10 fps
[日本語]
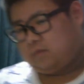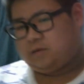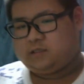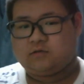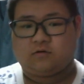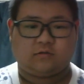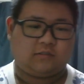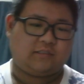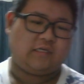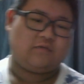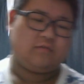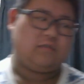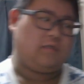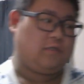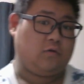まあ、広くしてるって
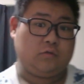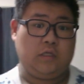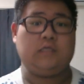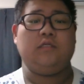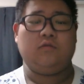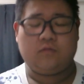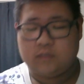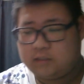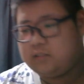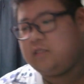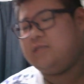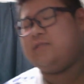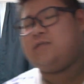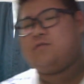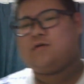ね、広くできんのって話なんで
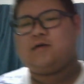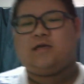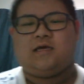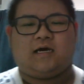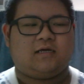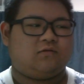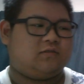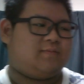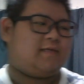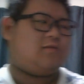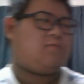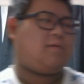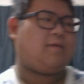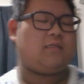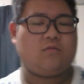すけど、あの、滑り止
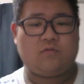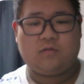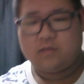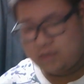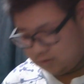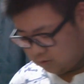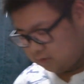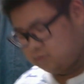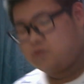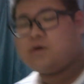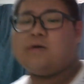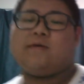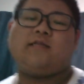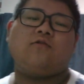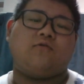めマットっていうか、これ多分
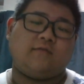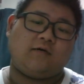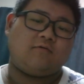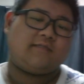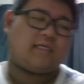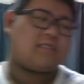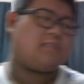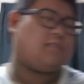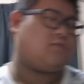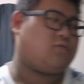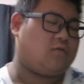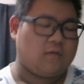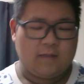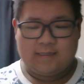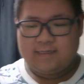ヨガマットをね、折りたたんで、その、
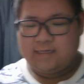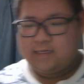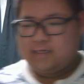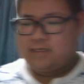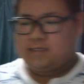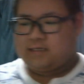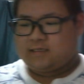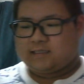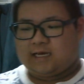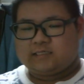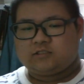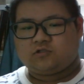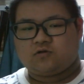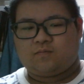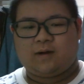えー、体
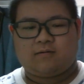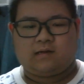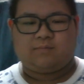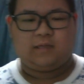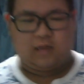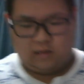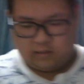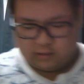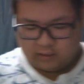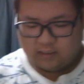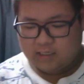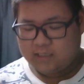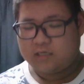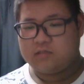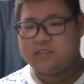重のパワーみたいな、下にか
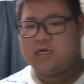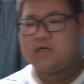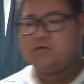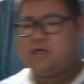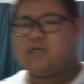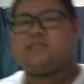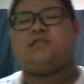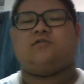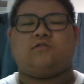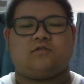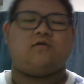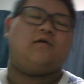かる力を減らしてるんですよ。